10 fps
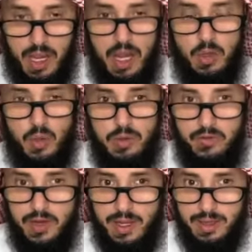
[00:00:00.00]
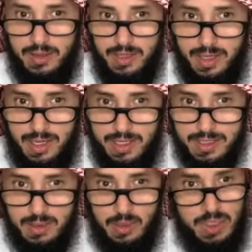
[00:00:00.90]
الكل في حق الله
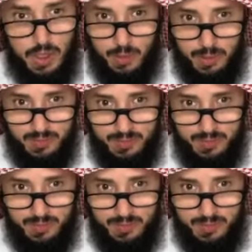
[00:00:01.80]
عز وجل عظيم